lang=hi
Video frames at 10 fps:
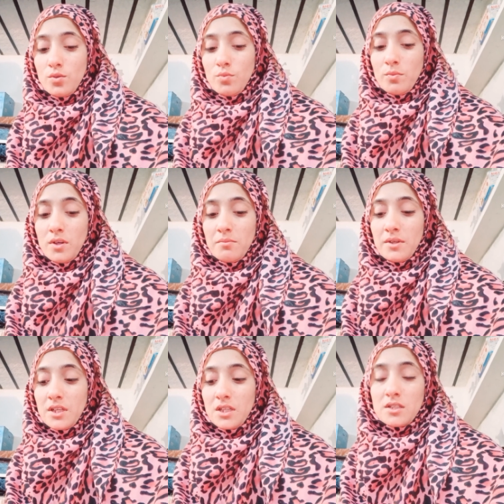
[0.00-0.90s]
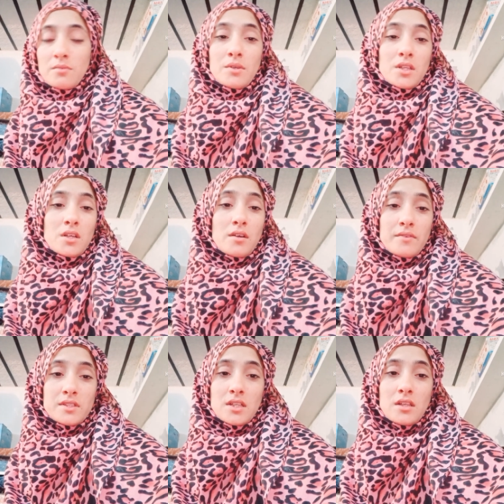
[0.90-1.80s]
नुमान बेटे की तबीयत
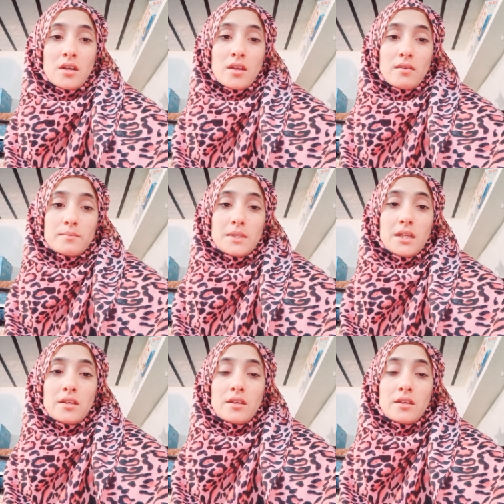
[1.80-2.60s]
काफ़ी ज़्यादा ख़राब थी